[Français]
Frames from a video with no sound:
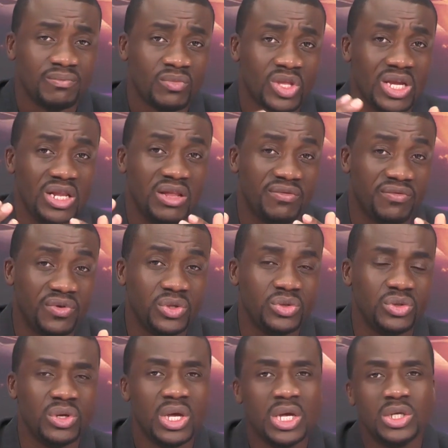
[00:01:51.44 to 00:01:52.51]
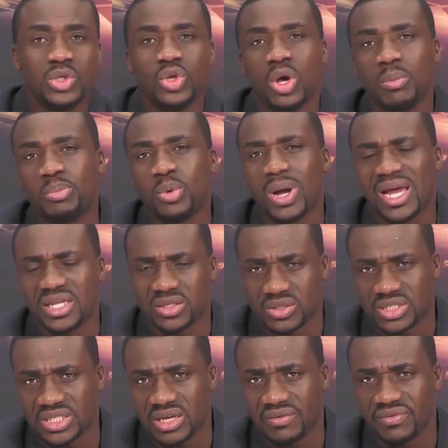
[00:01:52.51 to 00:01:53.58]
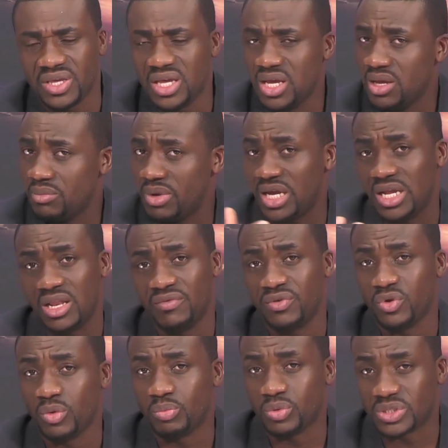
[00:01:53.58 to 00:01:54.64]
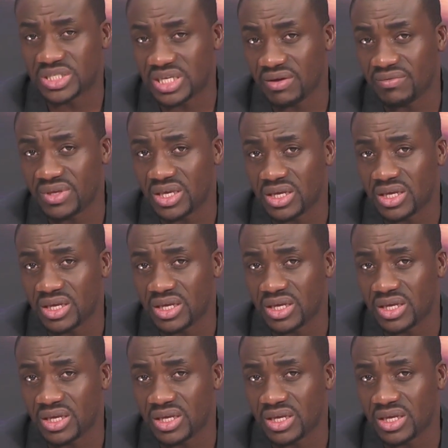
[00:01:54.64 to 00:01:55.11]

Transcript: il est venu non pour être servi, mais il est venu pour servir.